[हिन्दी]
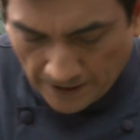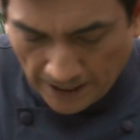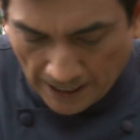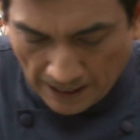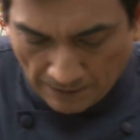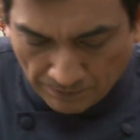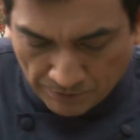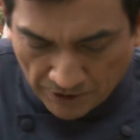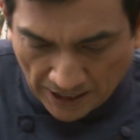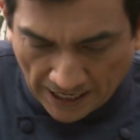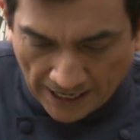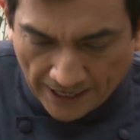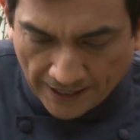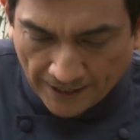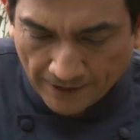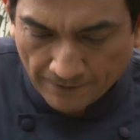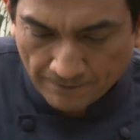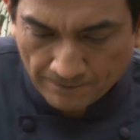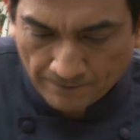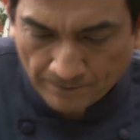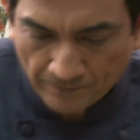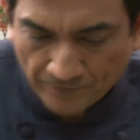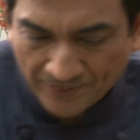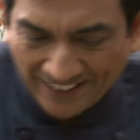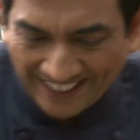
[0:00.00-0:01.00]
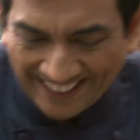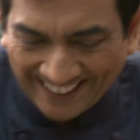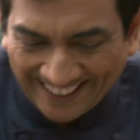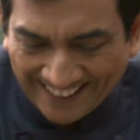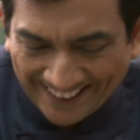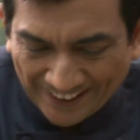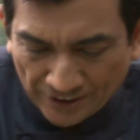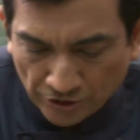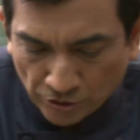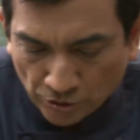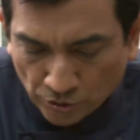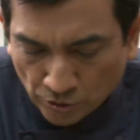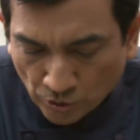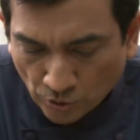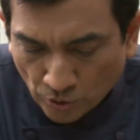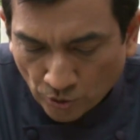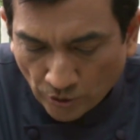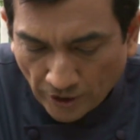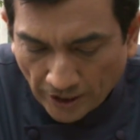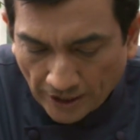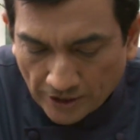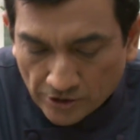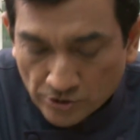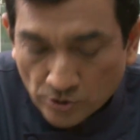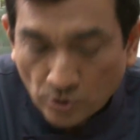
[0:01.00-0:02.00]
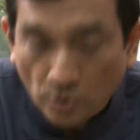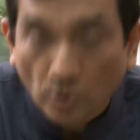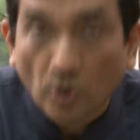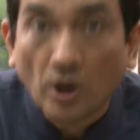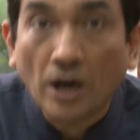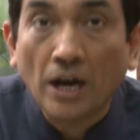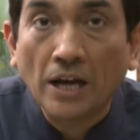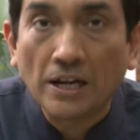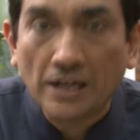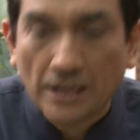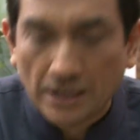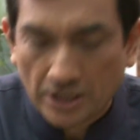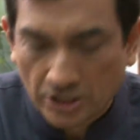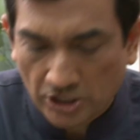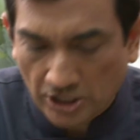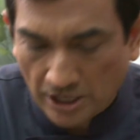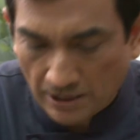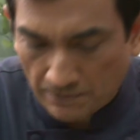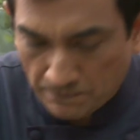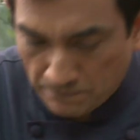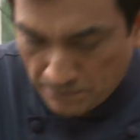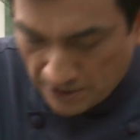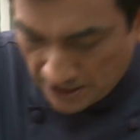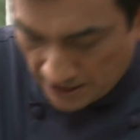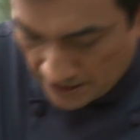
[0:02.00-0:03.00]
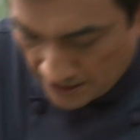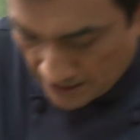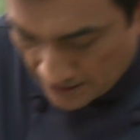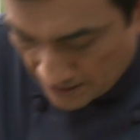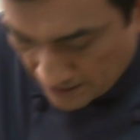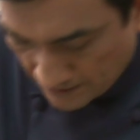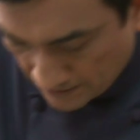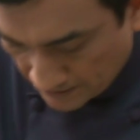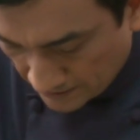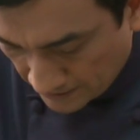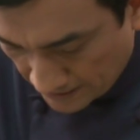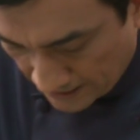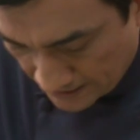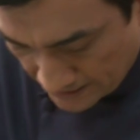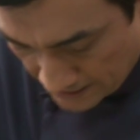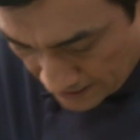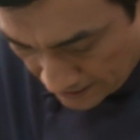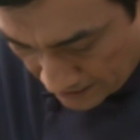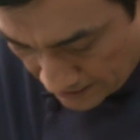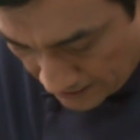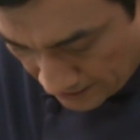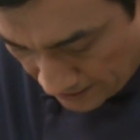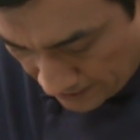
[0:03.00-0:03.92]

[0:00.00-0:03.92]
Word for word: आप चाहें तो इसको अलग शेप भी दे सकते